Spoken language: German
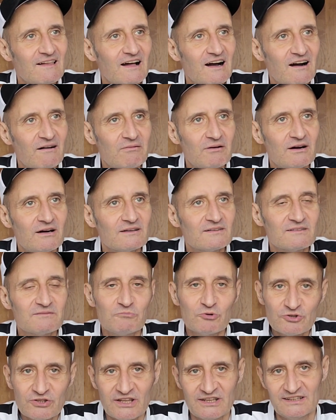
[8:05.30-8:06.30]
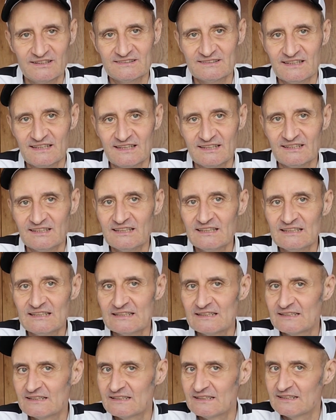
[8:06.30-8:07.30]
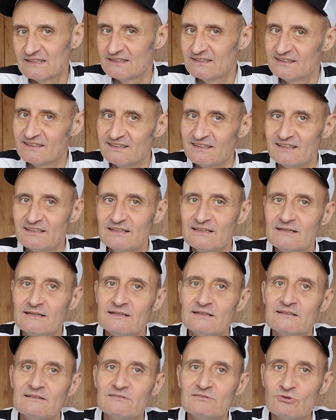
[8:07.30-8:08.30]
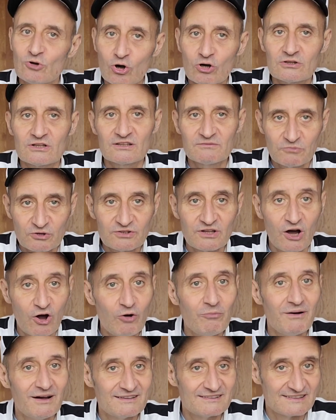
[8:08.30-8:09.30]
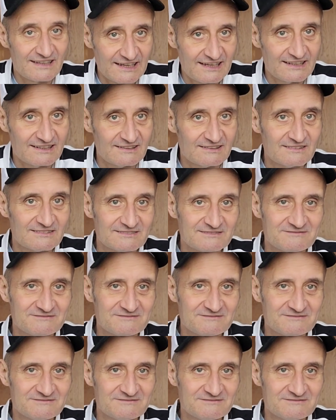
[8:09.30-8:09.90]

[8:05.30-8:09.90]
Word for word: Aber es muss ja nicht sein, nicht? Ne? Doch, das muss auch mal sein.